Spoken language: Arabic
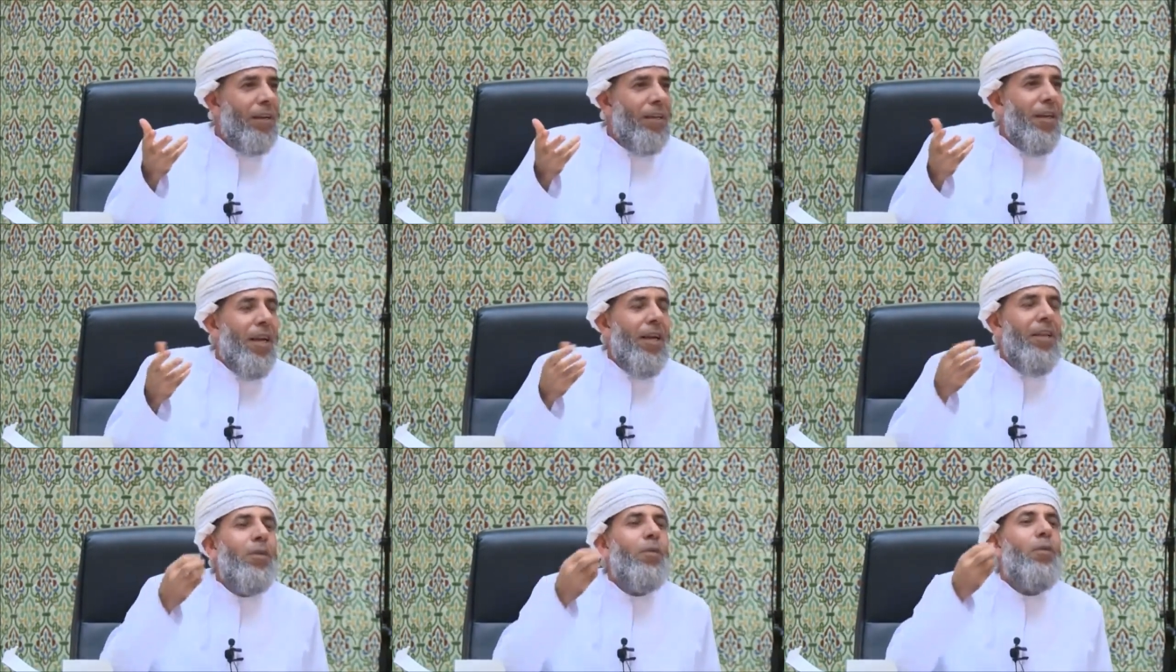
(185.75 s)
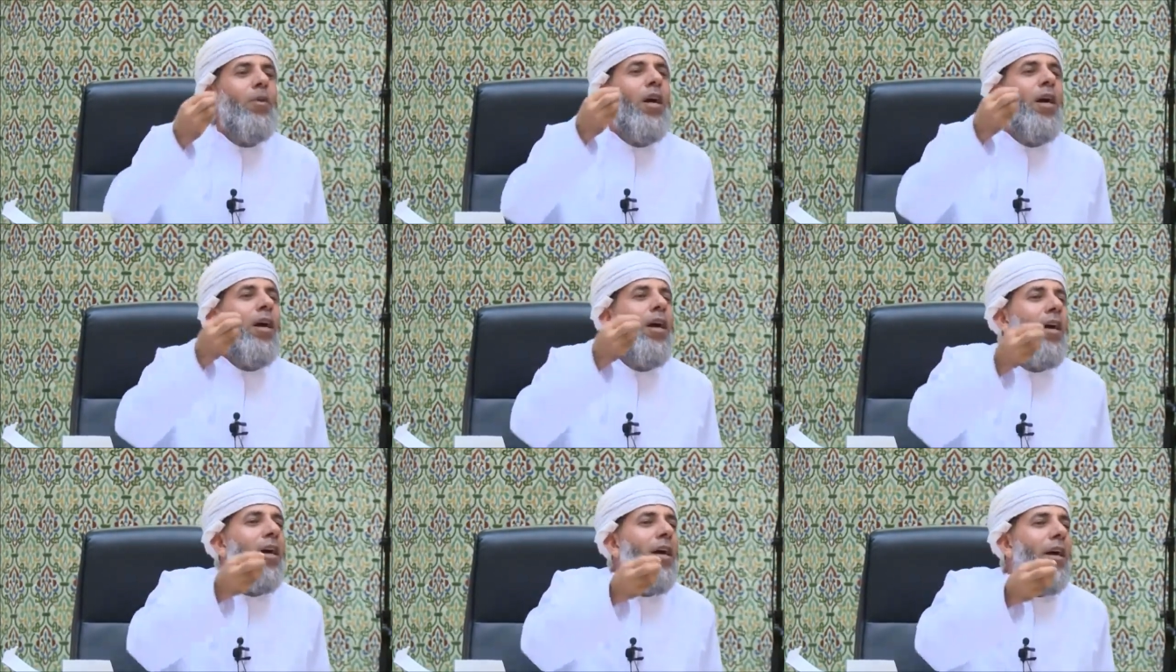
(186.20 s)
يعني يقول
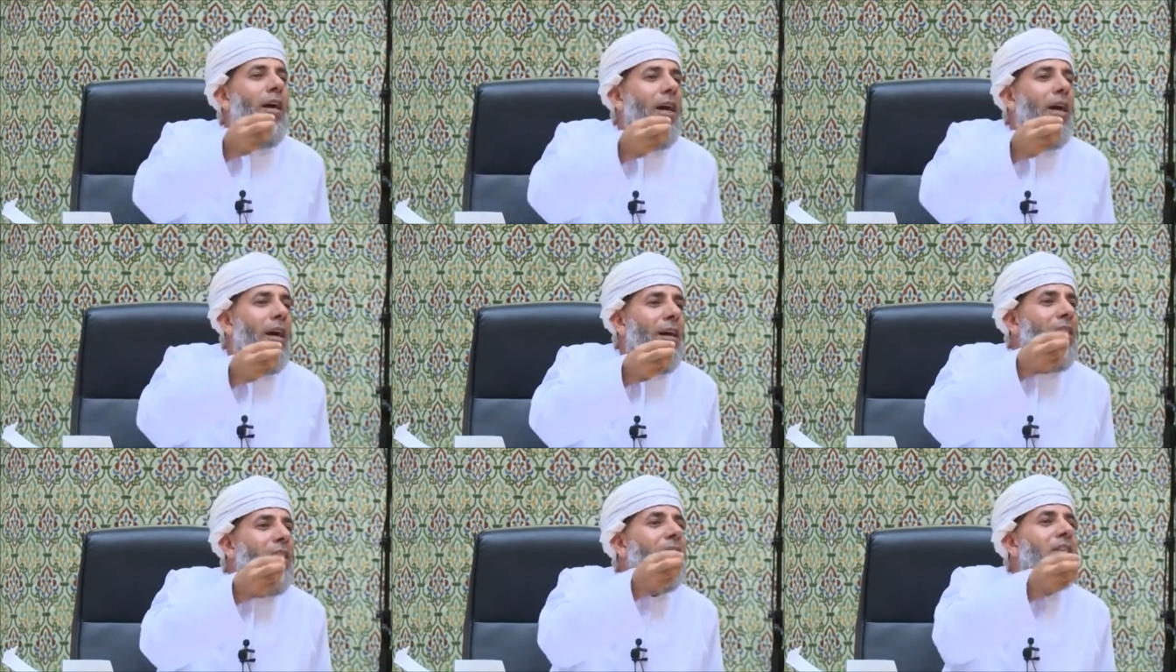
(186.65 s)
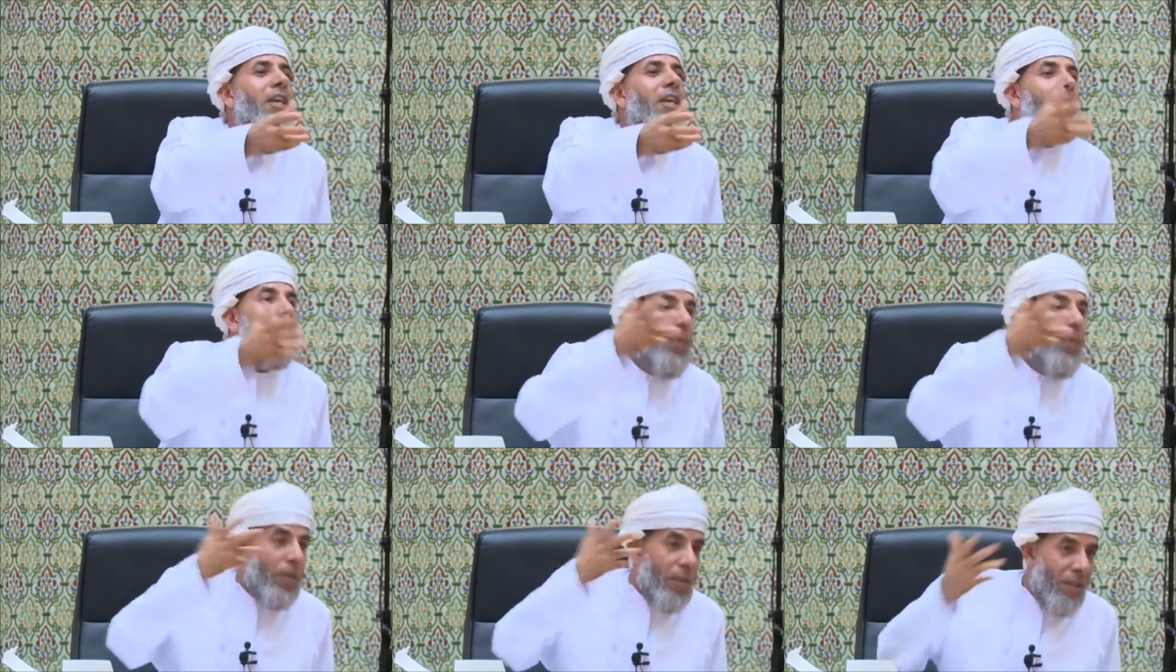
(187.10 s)
اريد
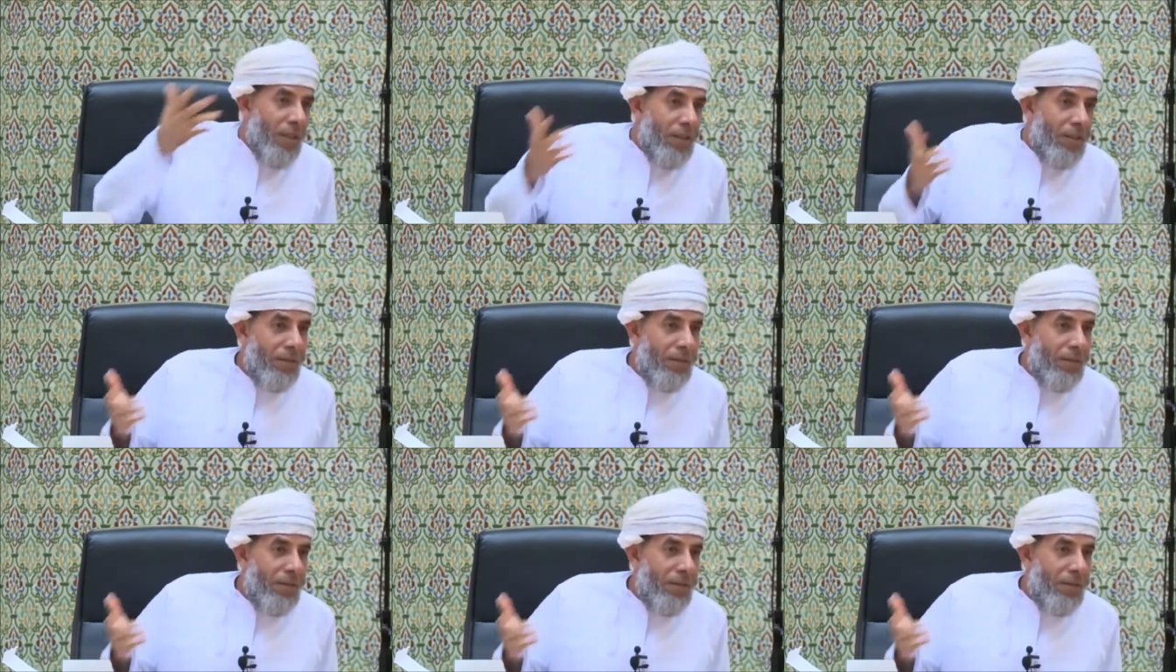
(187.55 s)
اجربك